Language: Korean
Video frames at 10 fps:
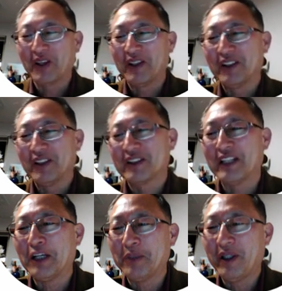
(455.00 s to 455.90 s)
그
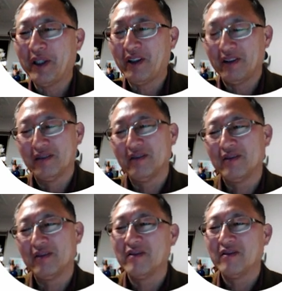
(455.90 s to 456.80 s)
다음에
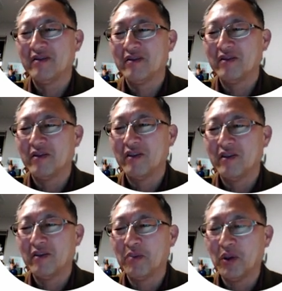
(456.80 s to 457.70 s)

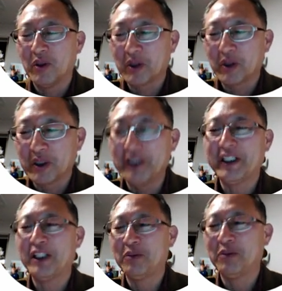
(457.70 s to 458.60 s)
뭐 글자를
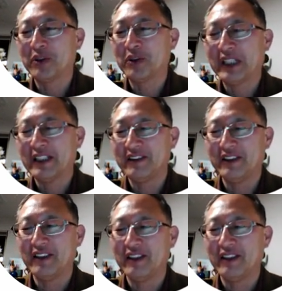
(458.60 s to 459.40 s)
모른다든지